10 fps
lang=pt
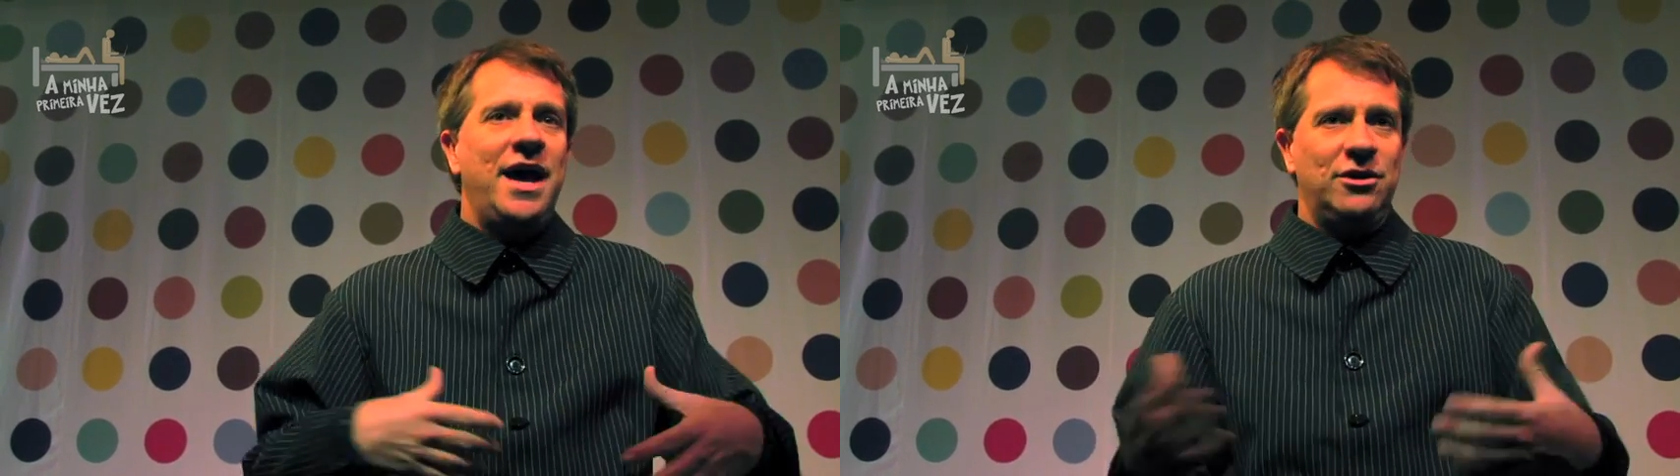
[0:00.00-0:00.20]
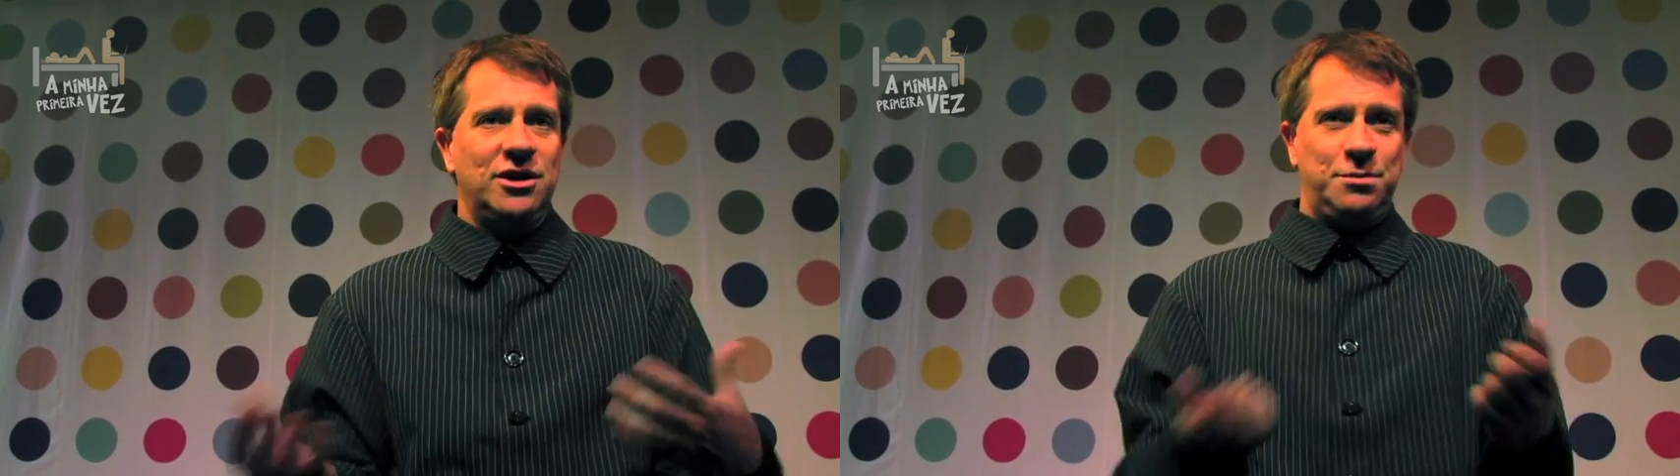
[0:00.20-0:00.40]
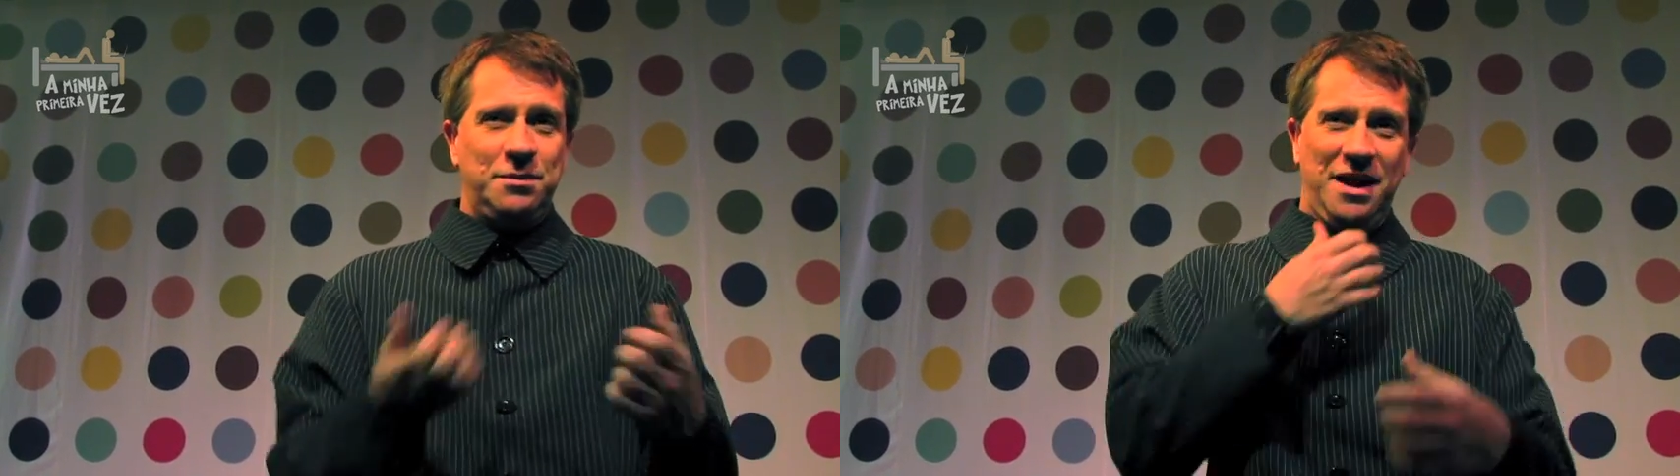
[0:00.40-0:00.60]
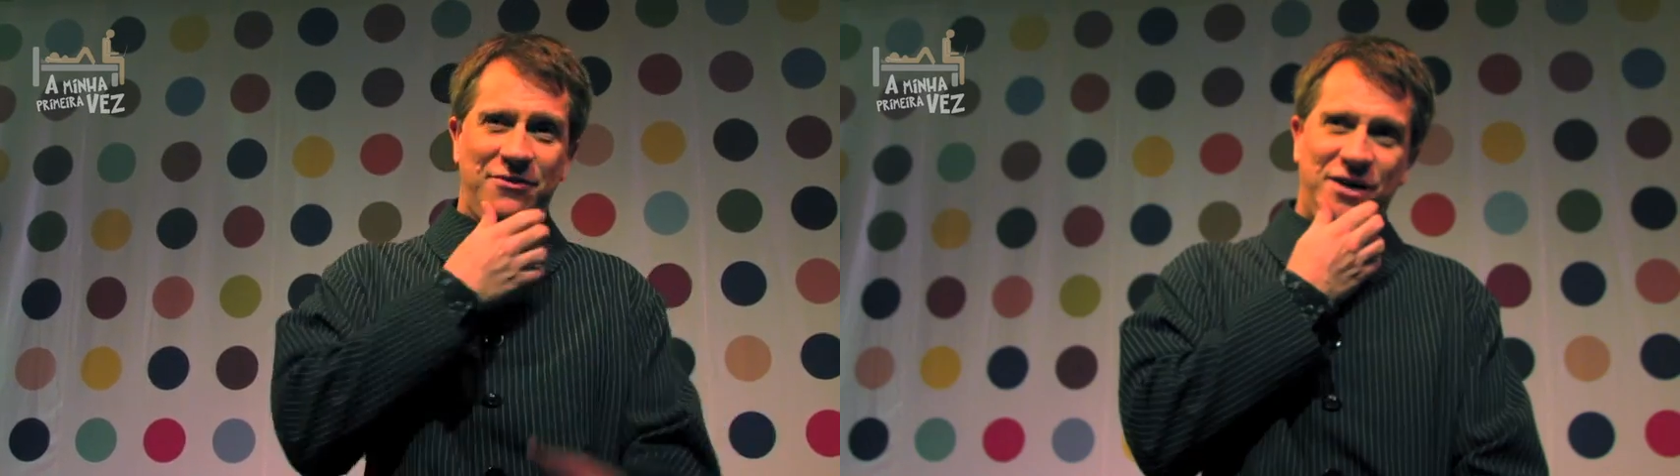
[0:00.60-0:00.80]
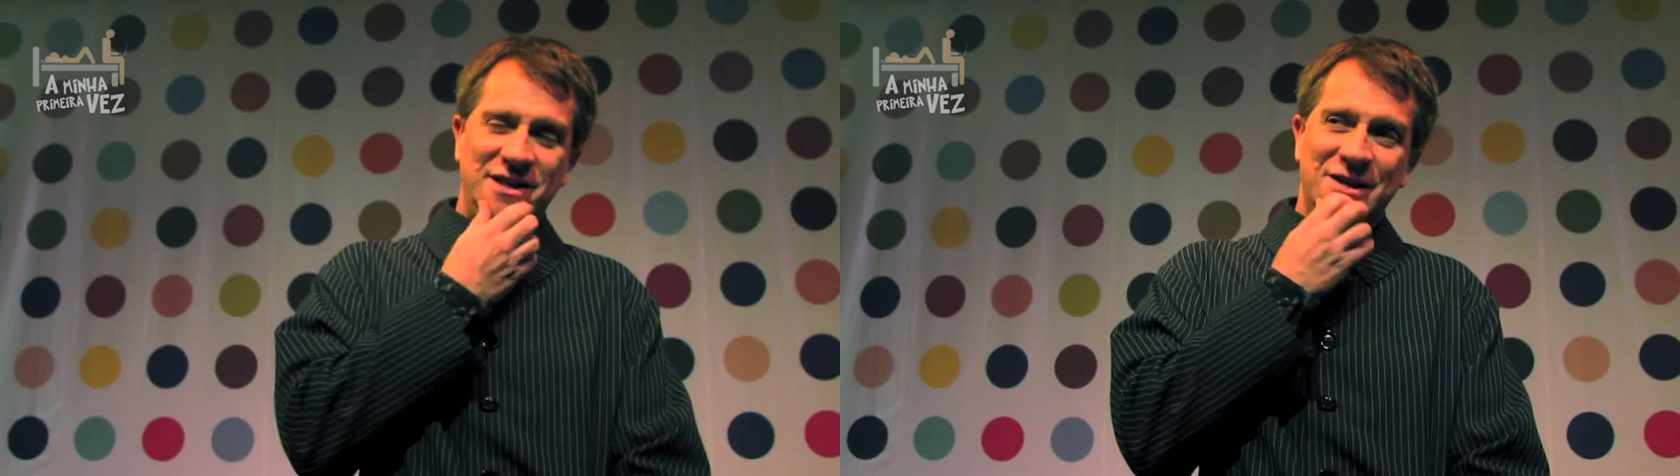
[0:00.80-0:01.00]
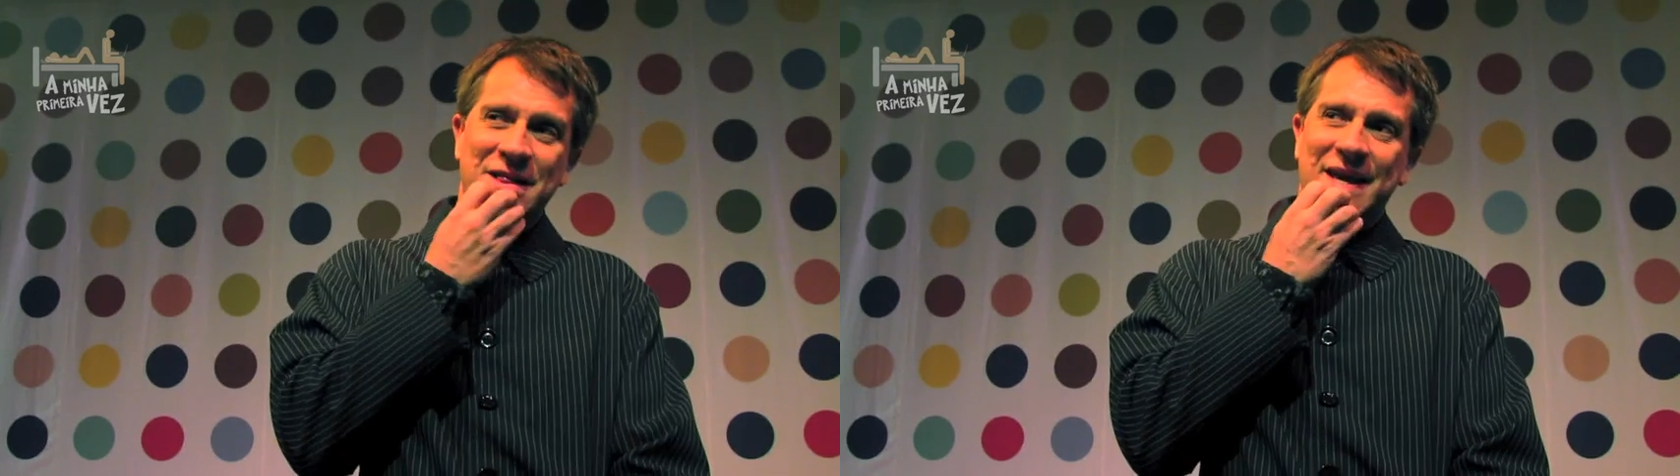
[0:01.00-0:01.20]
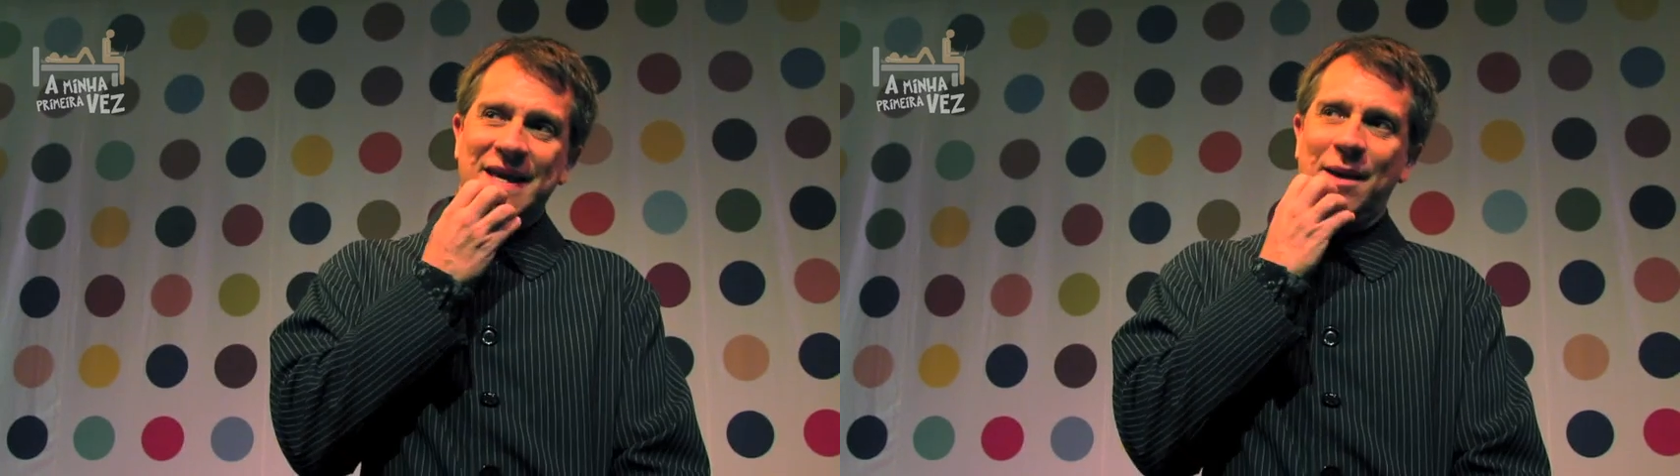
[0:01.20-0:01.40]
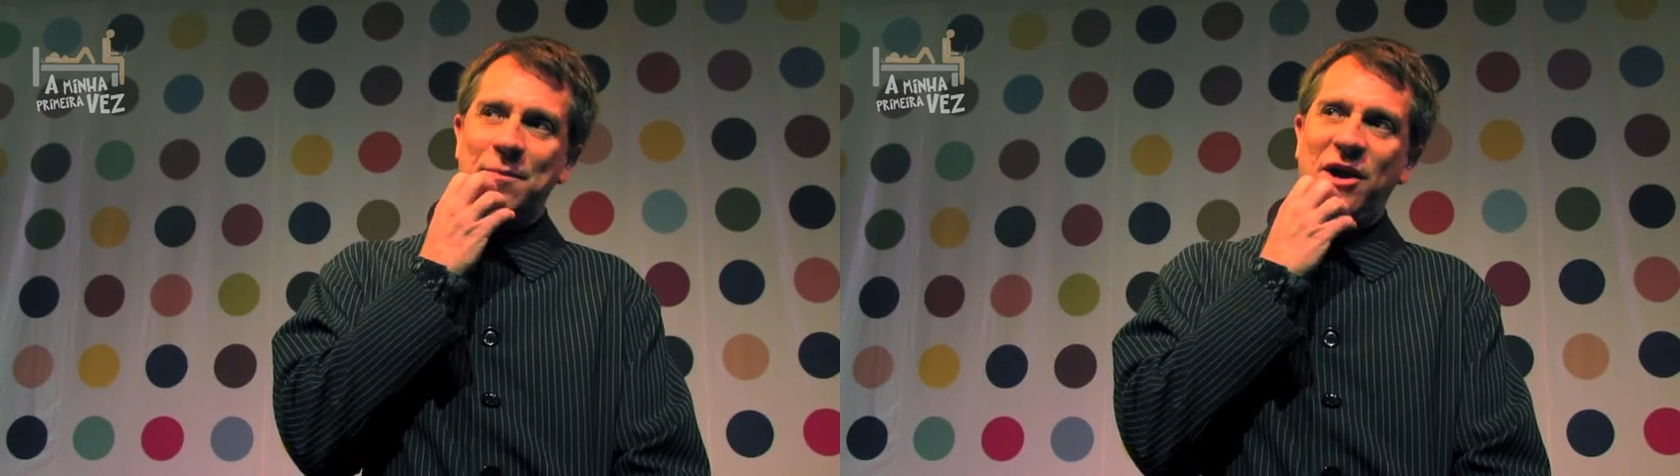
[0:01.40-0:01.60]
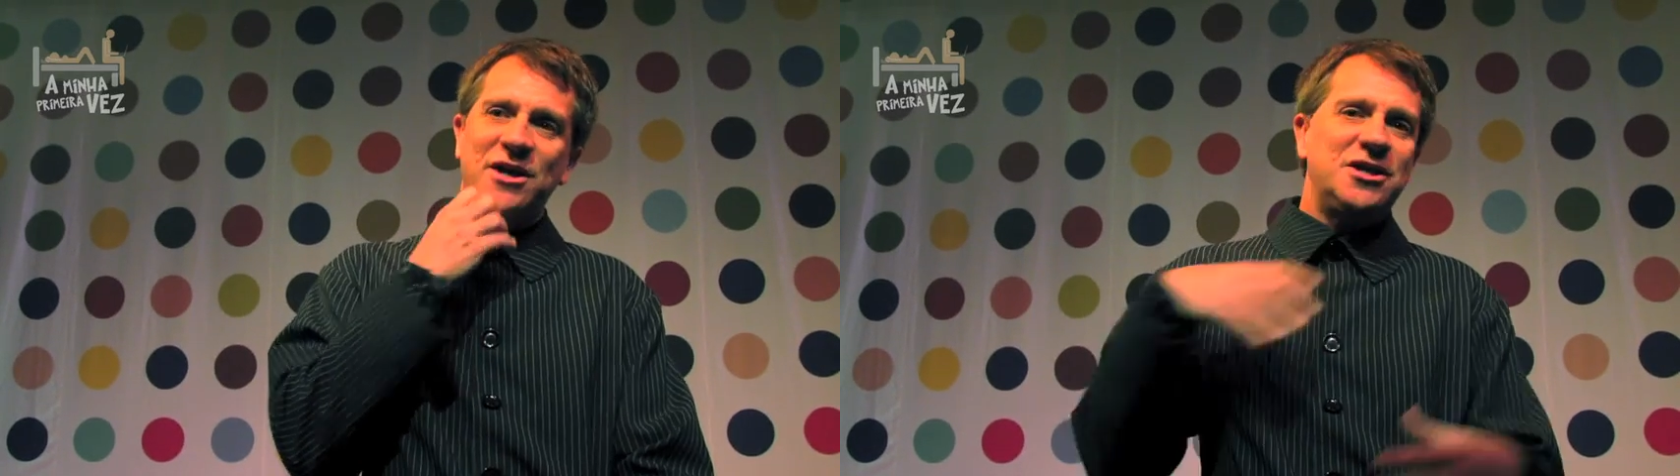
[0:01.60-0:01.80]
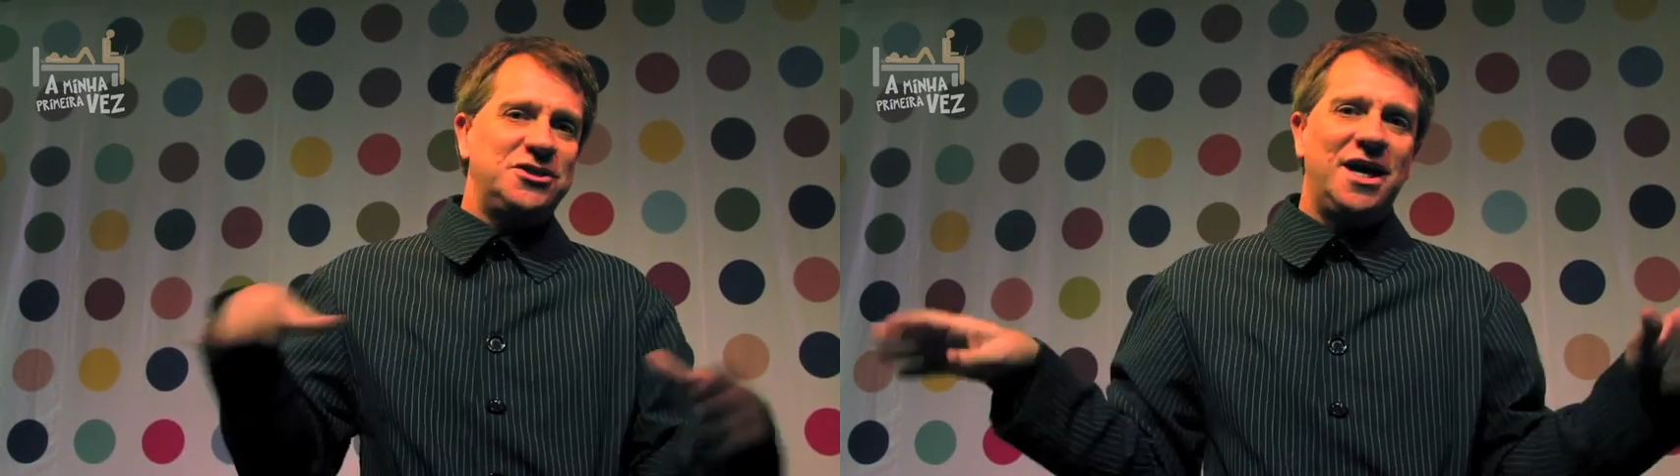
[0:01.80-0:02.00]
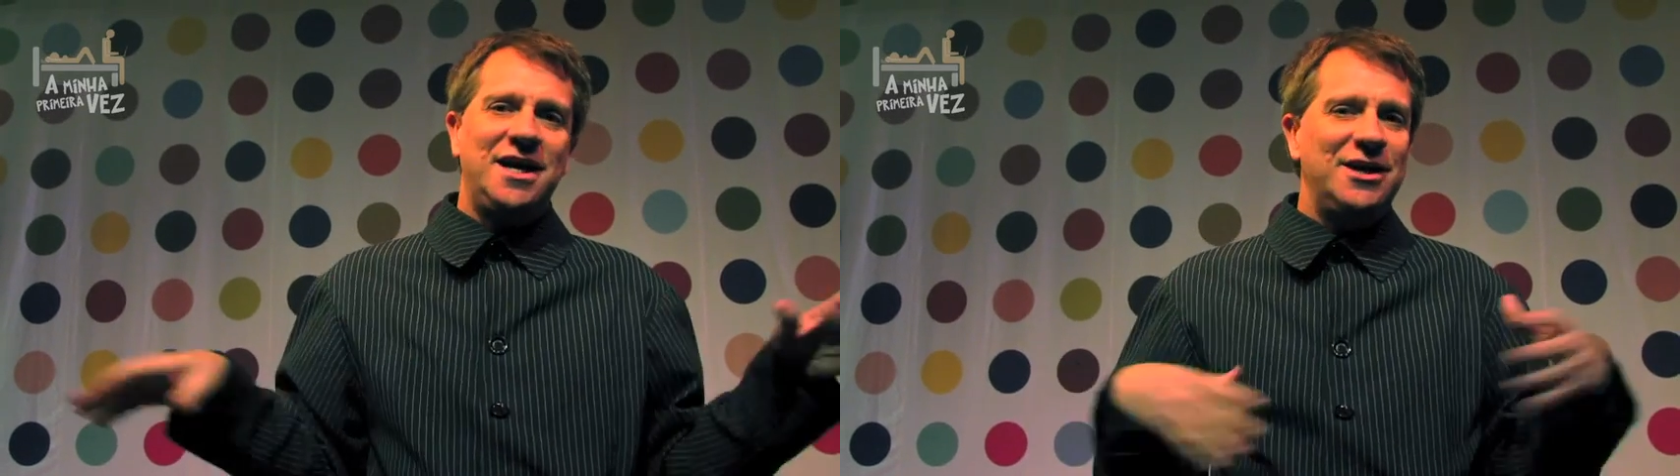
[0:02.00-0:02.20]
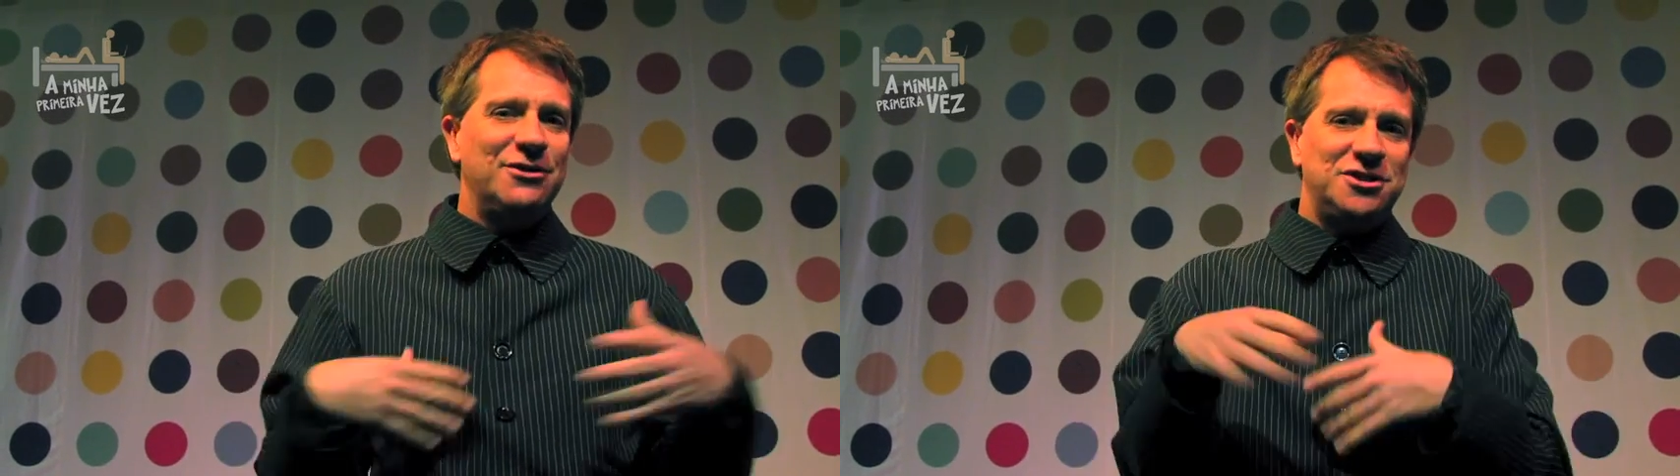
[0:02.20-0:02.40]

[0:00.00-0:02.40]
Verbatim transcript: era a nossa primeira vez e a maioria já tinha ido,